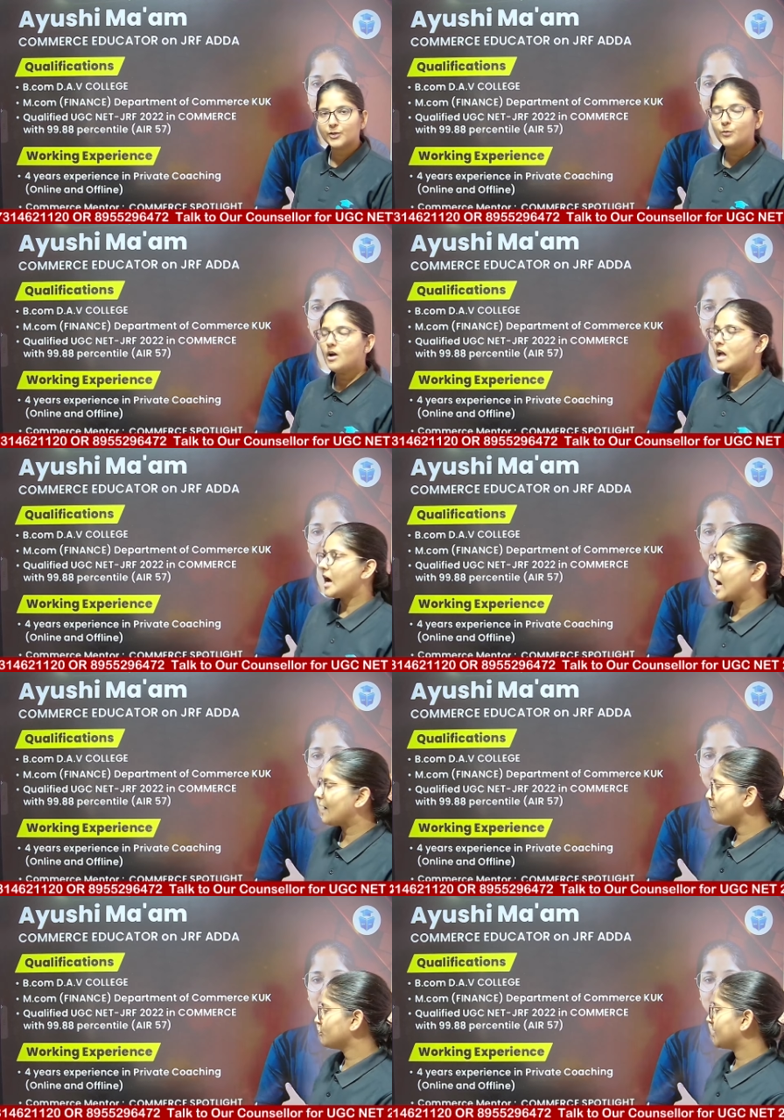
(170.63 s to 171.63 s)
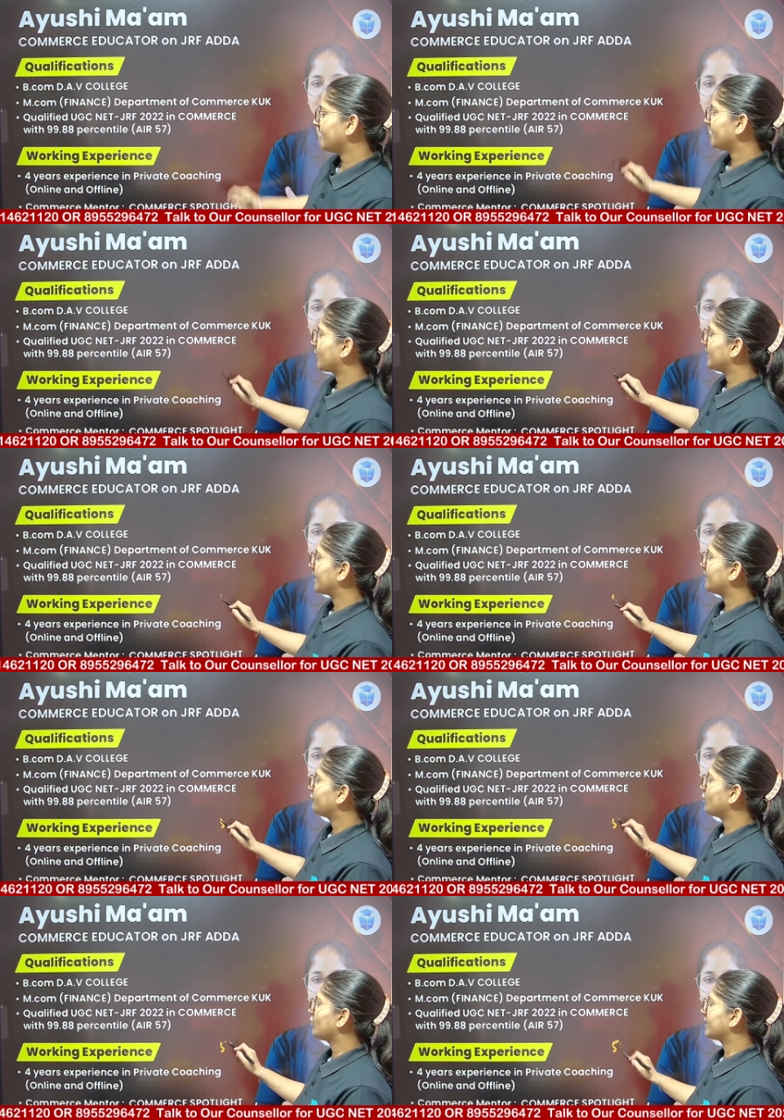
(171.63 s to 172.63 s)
हूँ आप मुझे रेगुलरली फॉलो कर